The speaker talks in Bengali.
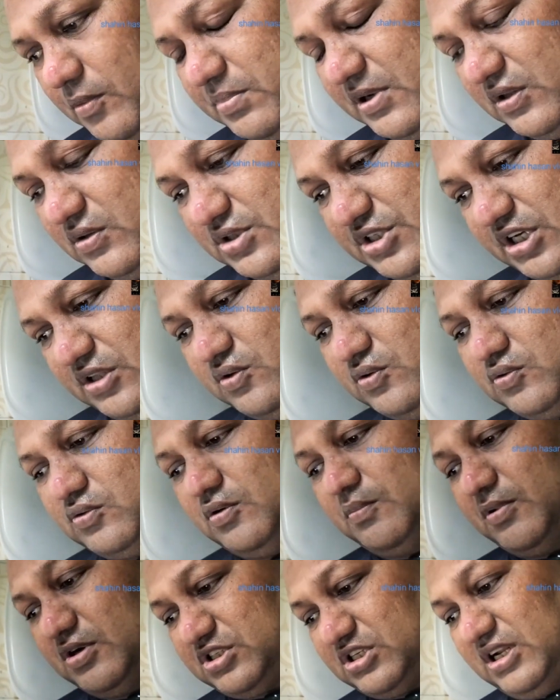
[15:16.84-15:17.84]
কম কিন্তু
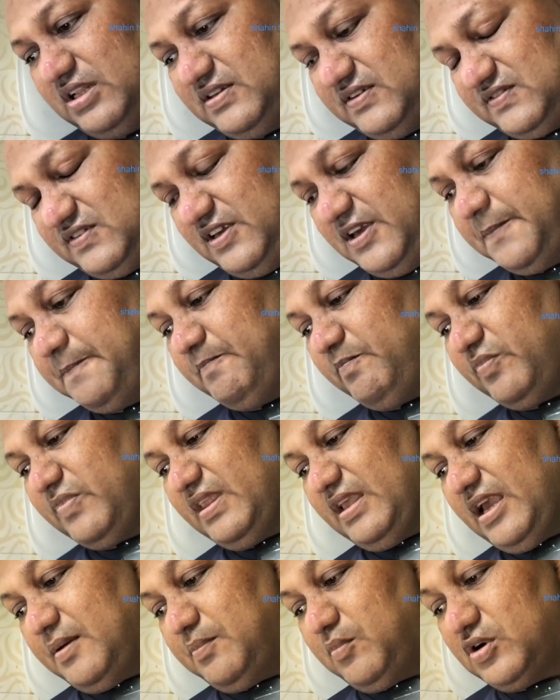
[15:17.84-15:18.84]
যতটুকু মশলা দিছি
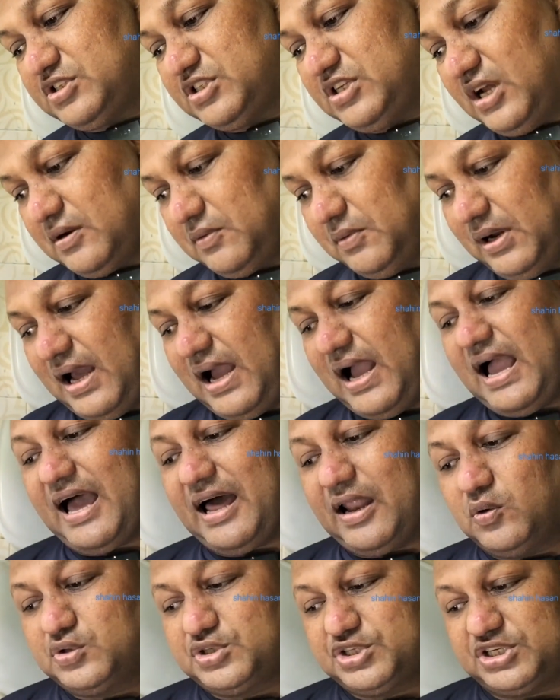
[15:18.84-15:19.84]
এই মশলাগুলা
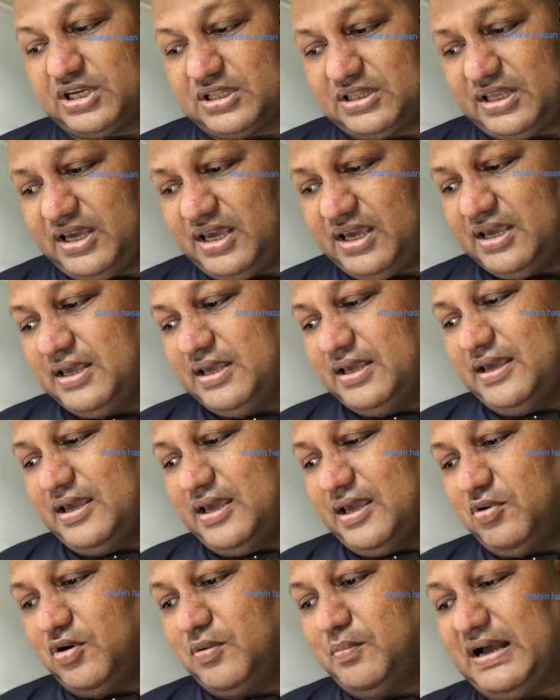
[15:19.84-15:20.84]
আলুর সাথে
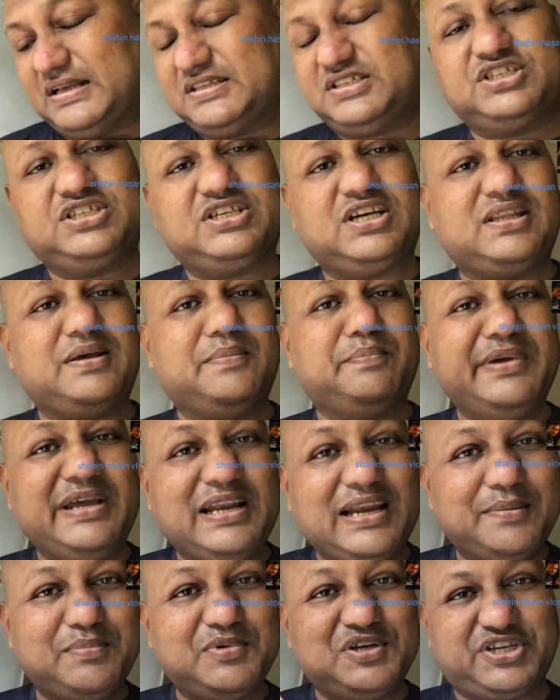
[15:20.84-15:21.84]
এবং মাছের সাথে
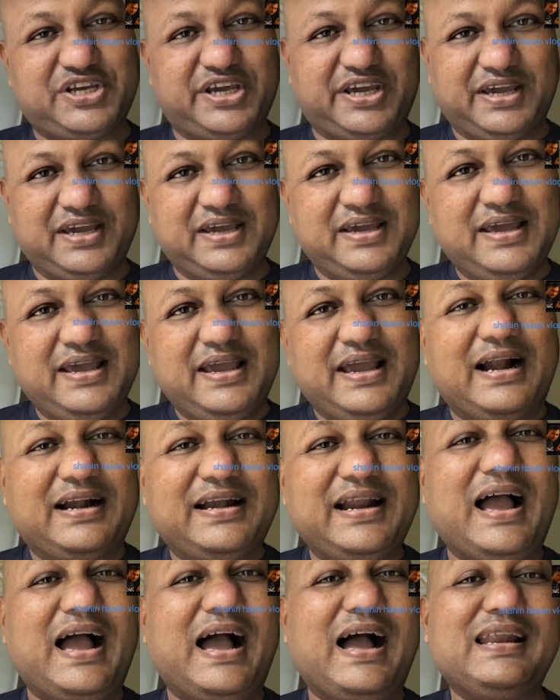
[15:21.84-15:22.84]
মিলেমিশে
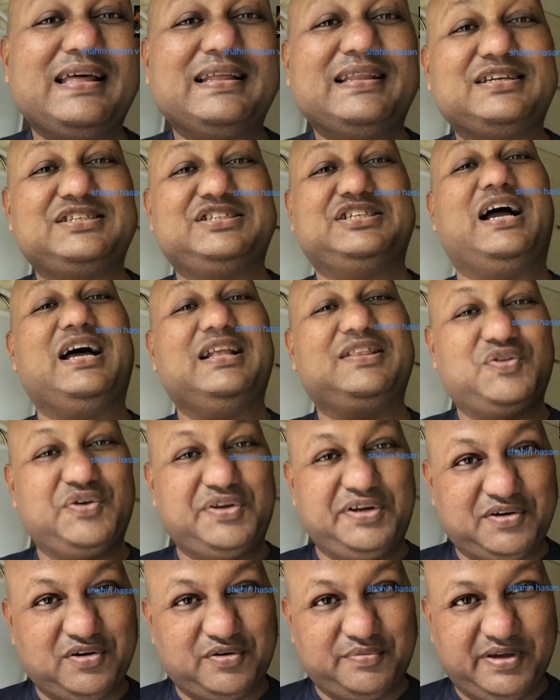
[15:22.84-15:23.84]
একটা আলাদা স্বাদ
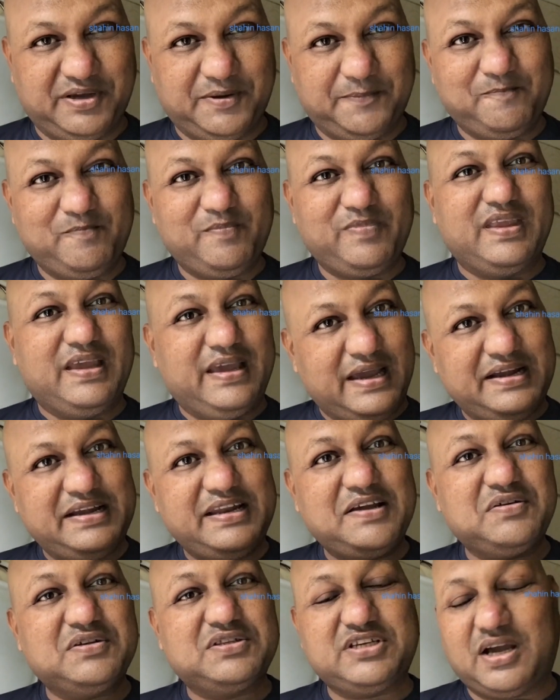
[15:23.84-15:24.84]
তৈরি করবে
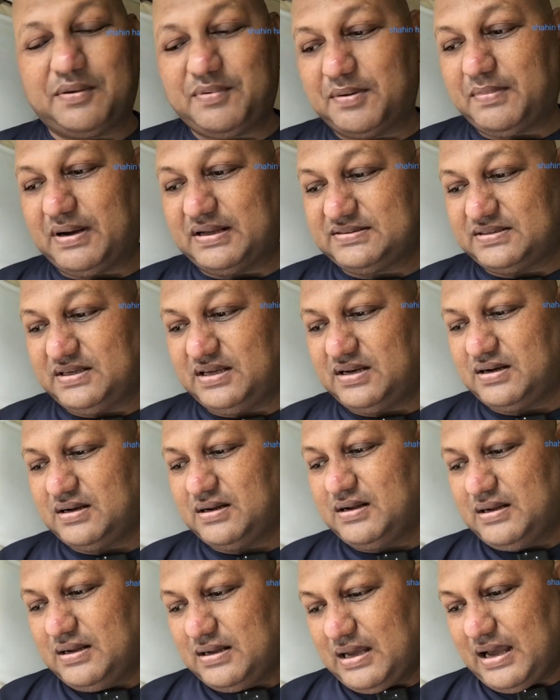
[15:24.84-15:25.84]
এইটাই হচ্ছে আমার মাছের
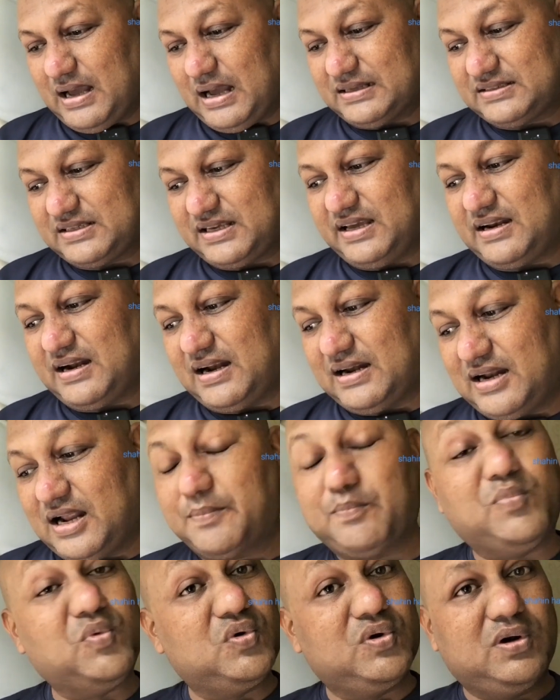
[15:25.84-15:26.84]
আজকে
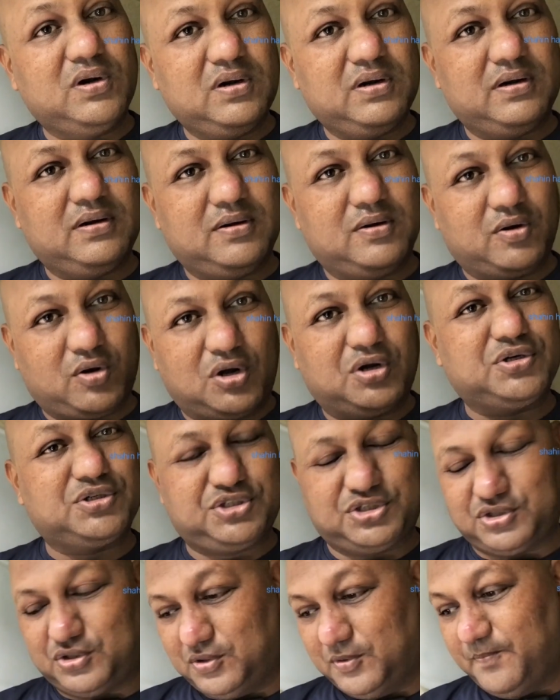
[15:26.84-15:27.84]
রান্নার মূল
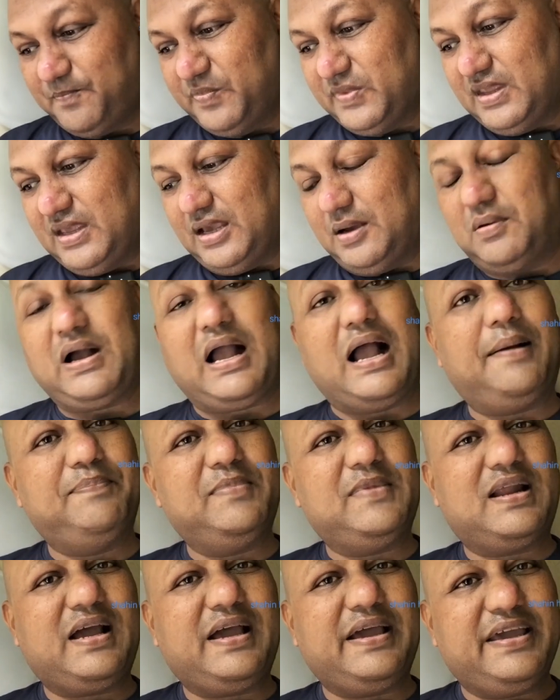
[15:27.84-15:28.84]
রহস্য এবং
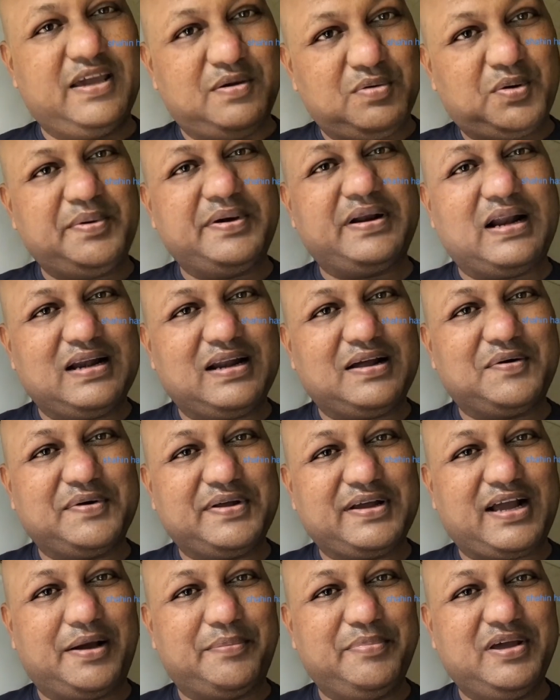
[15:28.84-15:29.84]
আপনারা এভাবে রান্না
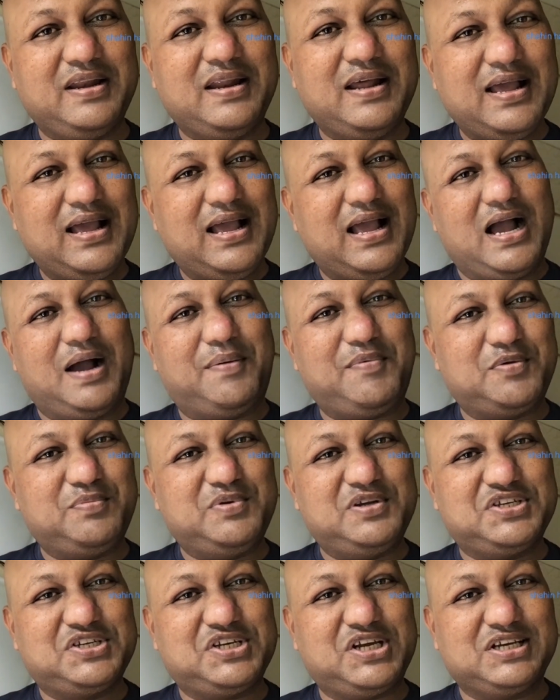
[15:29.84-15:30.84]
করে খাবেন আমার
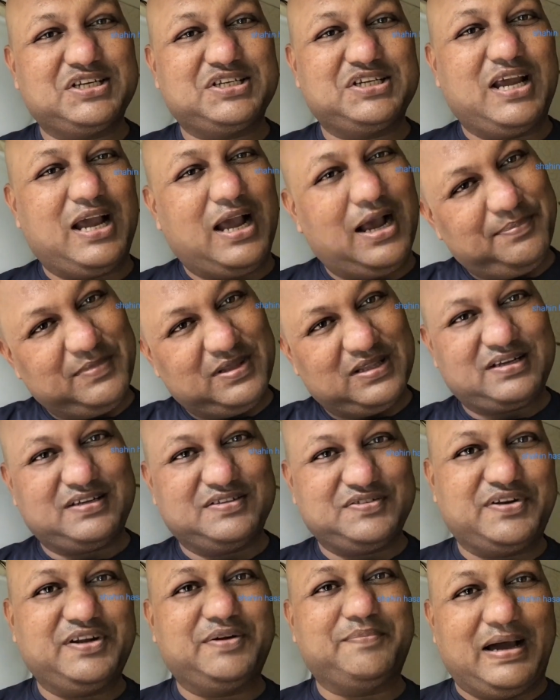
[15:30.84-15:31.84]
বিশ্বাস আপনাদের
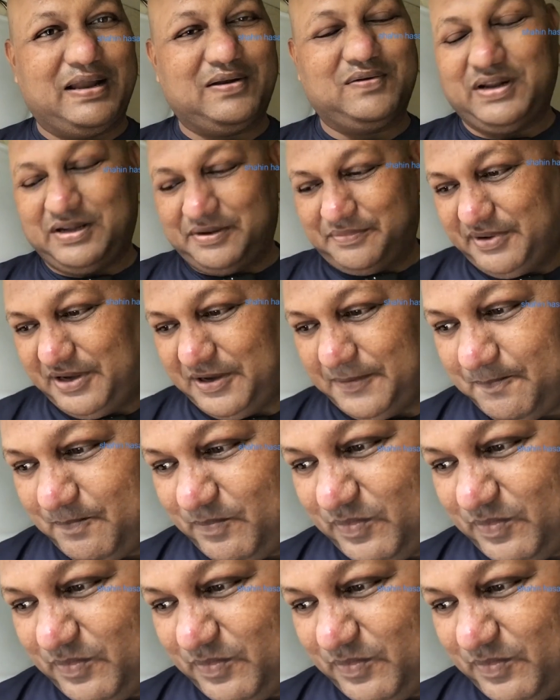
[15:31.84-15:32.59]
কাছে অনেক ভালো লাগবে